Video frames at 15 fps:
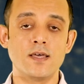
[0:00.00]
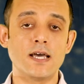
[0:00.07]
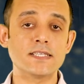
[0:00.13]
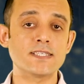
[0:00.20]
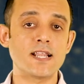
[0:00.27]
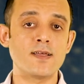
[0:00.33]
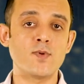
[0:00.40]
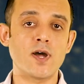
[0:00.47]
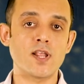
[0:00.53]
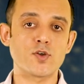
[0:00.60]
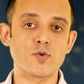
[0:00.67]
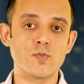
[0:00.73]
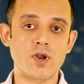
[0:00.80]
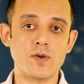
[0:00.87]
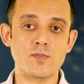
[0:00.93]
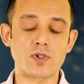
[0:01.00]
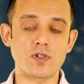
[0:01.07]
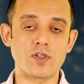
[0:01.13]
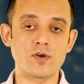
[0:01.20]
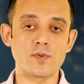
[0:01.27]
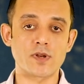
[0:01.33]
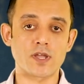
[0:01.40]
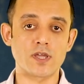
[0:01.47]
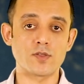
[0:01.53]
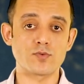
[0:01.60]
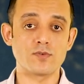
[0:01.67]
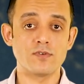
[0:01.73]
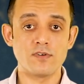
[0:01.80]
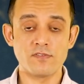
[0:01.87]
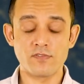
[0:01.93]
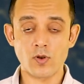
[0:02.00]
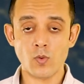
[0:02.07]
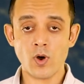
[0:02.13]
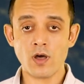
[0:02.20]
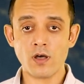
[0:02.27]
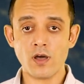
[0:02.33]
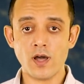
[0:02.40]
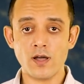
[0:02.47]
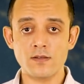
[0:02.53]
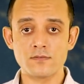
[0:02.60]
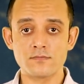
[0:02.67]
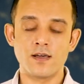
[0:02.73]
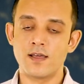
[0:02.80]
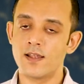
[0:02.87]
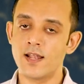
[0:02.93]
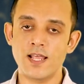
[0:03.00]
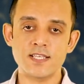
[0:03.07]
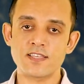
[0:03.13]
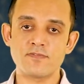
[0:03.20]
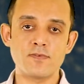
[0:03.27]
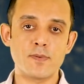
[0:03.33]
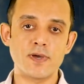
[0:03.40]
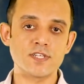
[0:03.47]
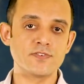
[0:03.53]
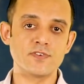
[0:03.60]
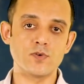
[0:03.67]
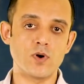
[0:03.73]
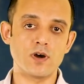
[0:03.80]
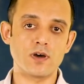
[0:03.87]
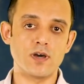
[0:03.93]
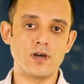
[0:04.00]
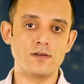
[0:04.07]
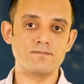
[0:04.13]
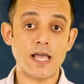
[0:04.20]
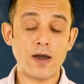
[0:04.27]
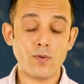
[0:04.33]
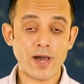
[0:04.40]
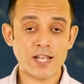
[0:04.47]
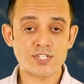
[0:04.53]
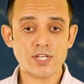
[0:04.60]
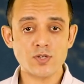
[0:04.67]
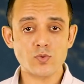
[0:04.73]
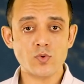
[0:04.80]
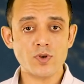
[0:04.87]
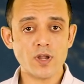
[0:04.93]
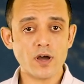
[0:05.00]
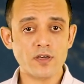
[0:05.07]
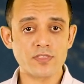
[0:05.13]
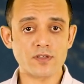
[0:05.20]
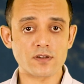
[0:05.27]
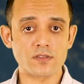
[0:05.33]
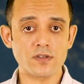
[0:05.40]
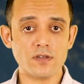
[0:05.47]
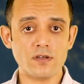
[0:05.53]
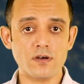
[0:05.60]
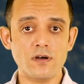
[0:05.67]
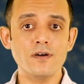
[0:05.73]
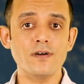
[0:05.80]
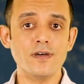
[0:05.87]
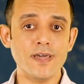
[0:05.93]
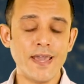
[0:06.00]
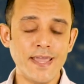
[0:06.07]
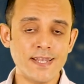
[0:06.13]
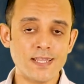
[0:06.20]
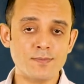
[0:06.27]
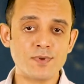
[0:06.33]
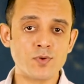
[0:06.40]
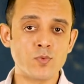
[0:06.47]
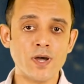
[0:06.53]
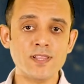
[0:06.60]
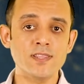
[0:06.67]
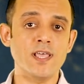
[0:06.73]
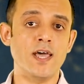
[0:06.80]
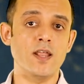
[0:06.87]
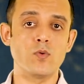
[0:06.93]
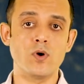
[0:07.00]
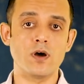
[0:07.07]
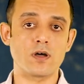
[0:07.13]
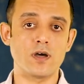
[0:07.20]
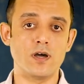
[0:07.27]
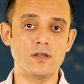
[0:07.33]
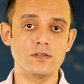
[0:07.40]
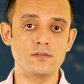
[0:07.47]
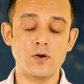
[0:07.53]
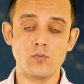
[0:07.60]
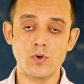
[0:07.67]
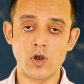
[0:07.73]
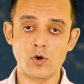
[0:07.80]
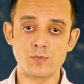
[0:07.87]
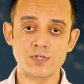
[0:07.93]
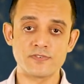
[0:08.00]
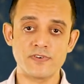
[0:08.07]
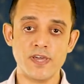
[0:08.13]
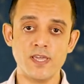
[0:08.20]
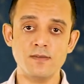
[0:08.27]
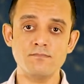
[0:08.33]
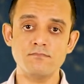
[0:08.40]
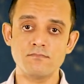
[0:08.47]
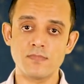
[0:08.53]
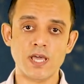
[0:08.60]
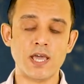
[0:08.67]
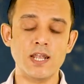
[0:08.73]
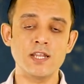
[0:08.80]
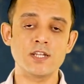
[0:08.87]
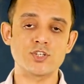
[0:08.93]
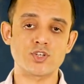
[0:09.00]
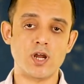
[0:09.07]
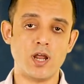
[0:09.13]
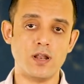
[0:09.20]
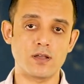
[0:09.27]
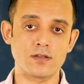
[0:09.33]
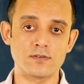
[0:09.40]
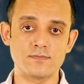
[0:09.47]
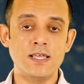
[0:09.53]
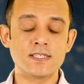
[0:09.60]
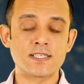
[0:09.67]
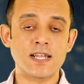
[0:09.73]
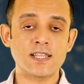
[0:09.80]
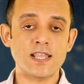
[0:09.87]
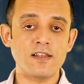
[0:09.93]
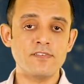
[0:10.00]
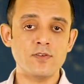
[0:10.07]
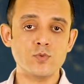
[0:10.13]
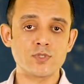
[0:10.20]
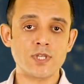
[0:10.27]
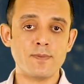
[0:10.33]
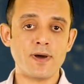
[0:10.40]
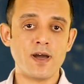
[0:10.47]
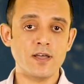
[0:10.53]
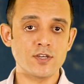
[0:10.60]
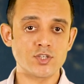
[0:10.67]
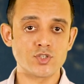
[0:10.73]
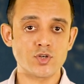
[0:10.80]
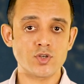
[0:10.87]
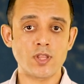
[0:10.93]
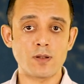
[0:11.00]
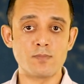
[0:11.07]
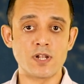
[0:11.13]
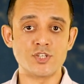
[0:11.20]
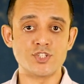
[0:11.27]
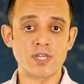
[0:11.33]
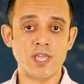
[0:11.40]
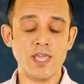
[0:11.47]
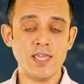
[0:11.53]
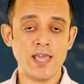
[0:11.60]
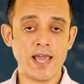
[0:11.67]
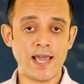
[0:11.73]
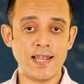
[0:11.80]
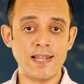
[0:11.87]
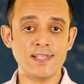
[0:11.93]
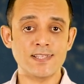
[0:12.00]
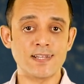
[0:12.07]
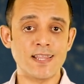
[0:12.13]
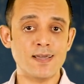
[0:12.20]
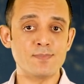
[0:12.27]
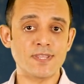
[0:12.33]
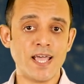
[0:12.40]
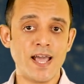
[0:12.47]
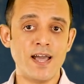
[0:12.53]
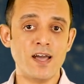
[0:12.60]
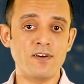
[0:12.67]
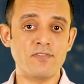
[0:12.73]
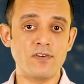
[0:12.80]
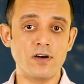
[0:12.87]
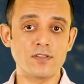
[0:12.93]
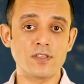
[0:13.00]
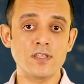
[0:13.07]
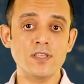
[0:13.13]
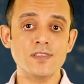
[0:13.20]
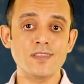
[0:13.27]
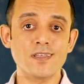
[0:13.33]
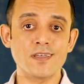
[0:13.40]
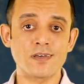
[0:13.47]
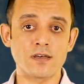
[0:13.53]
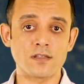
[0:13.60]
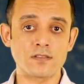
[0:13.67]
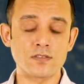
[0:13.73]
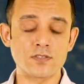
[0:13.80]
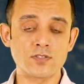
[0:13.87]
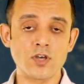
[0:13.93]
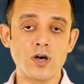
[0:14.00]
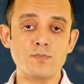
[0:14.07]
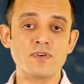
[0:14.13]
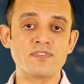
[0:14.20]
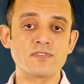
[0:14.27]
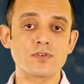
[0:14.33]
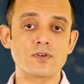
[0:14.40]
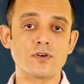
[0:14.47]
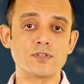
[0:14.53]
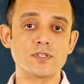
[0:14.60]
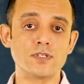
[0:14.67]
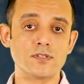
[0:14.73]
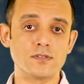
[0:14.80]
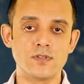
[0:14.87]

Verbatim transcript: السلام عليكم ورحمة الله وبركاته في الواقع للأسف ما بقاش في واقع أو علشان نكون أكثر دقة إحنا بنودع الواقع ولو مش فاهم خلينا أشرح لك سنة 2007 الشرطة البلجيكية أعلنت إنها بتحقق في قضية اغتصاب افتراضي